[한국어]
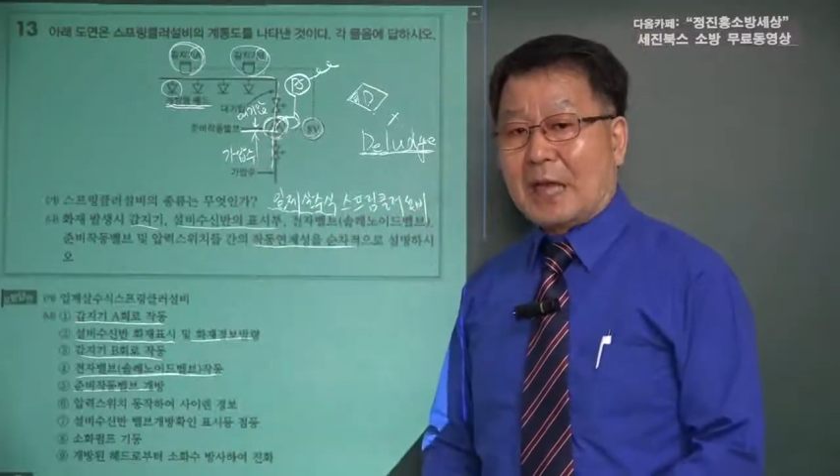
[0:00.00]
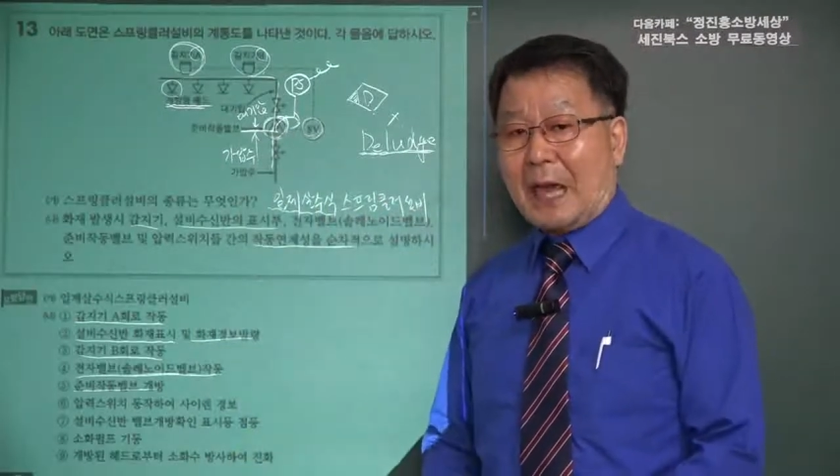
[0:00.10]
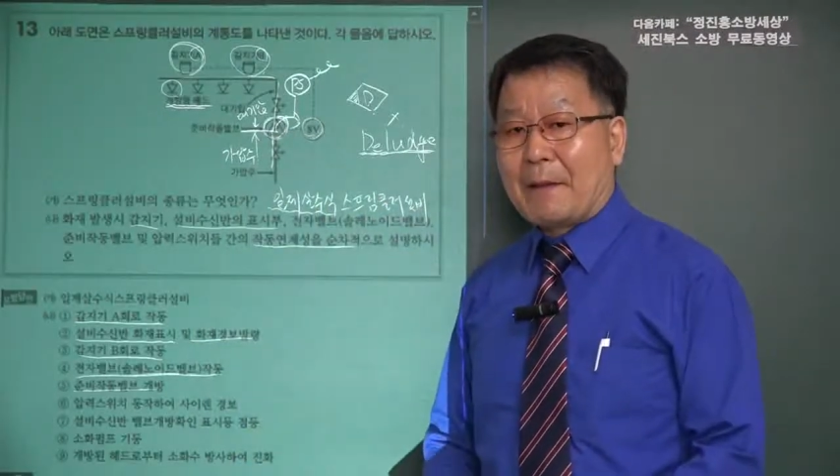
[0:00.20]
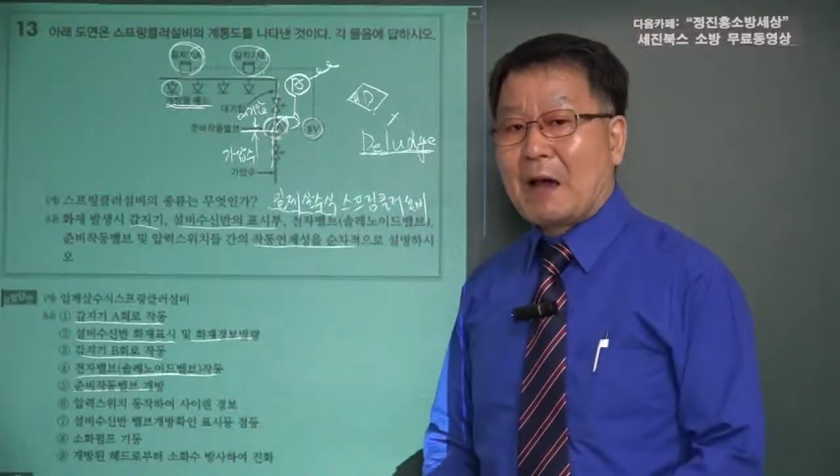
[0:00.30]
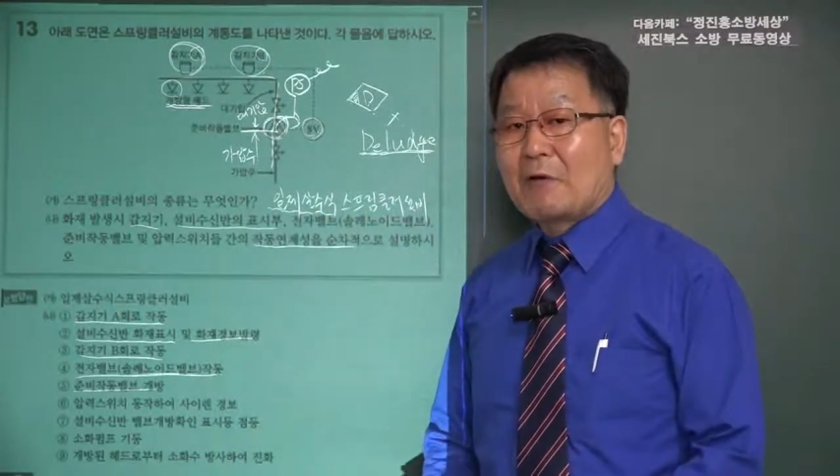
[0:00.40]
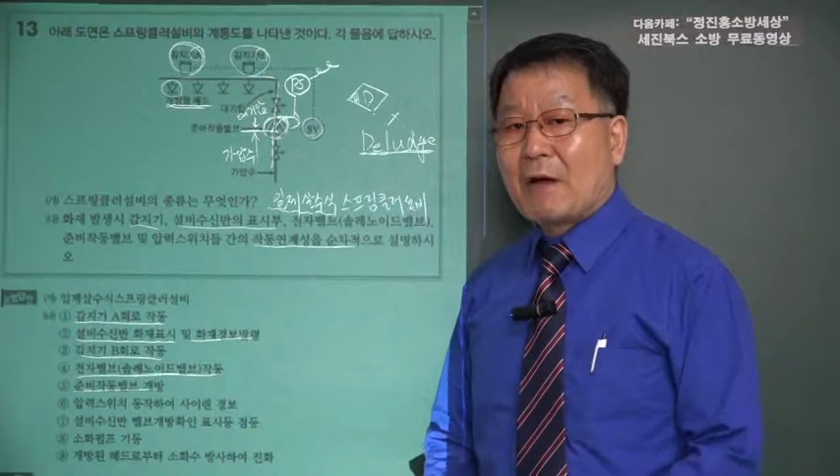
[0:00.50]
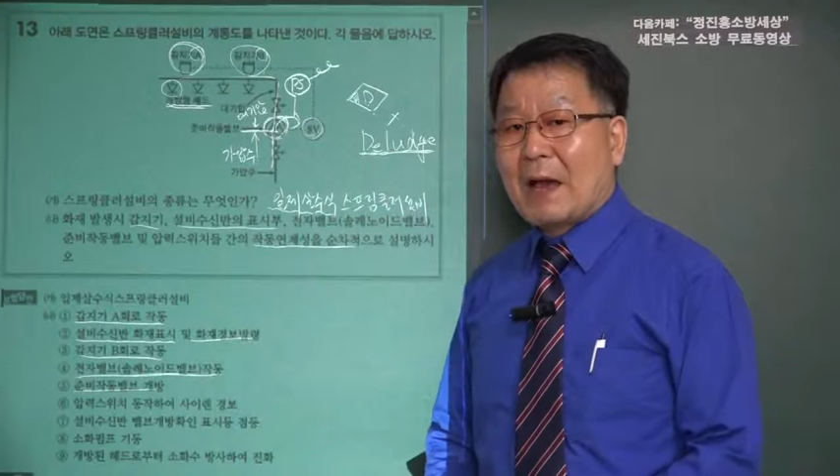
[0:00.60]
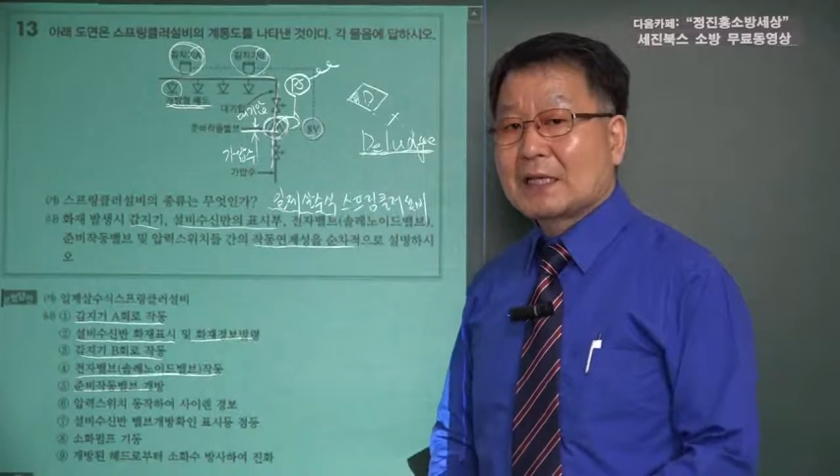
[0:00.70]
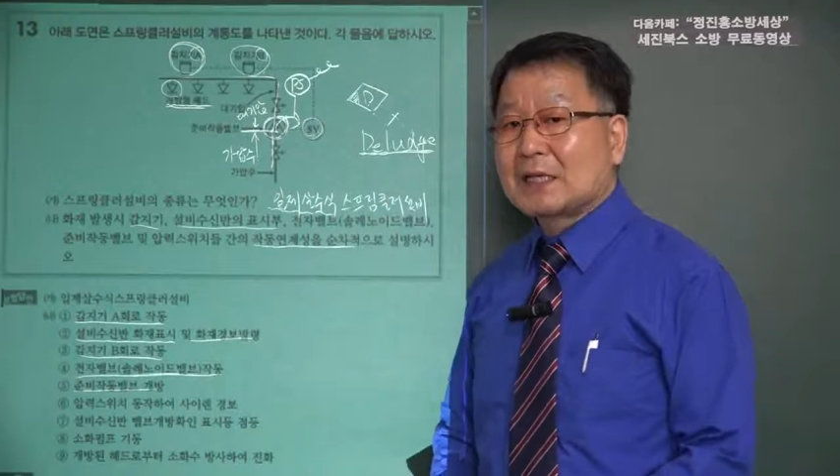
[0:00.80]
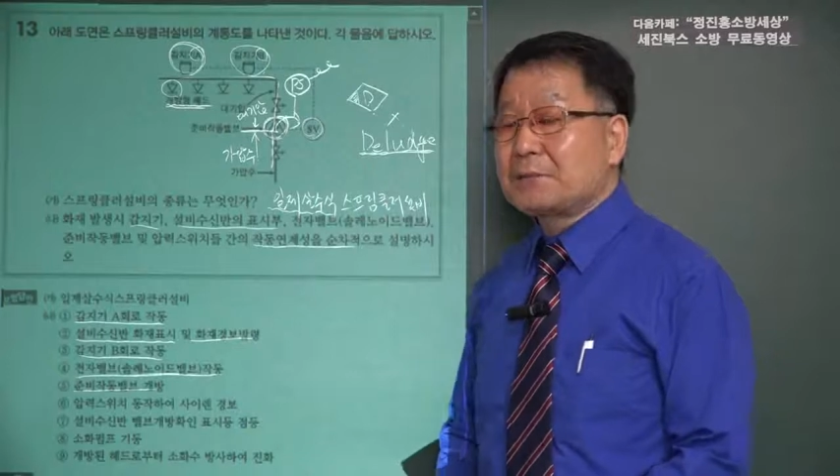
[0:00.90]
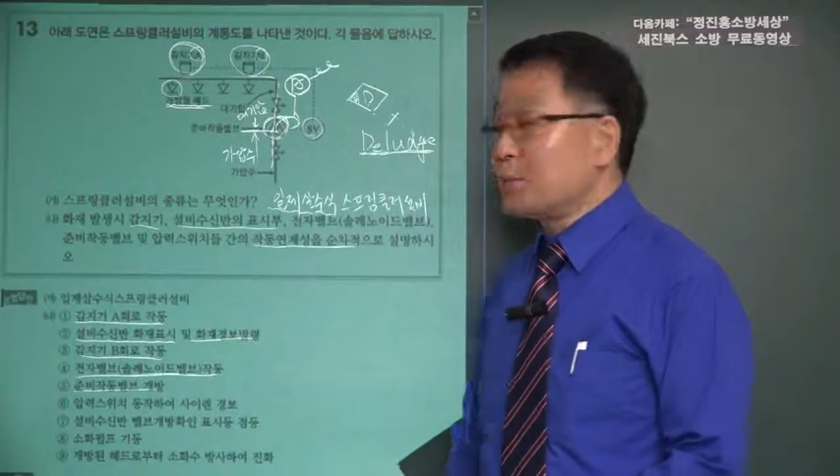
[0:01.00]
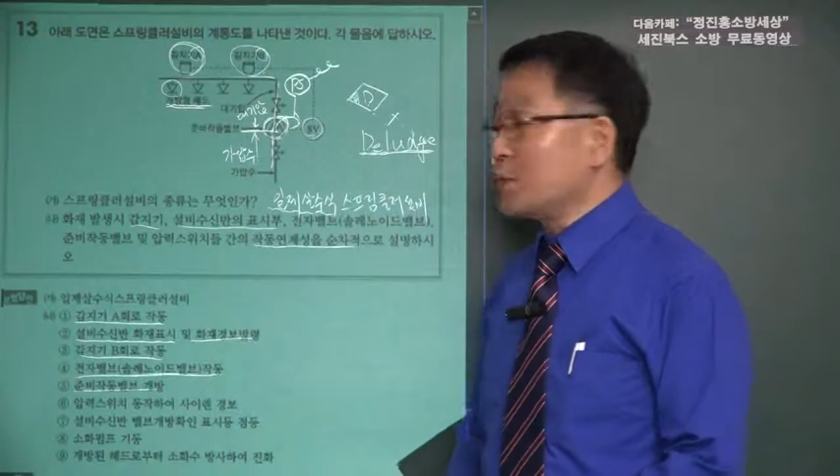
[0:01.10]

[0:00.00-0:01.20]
개방 확인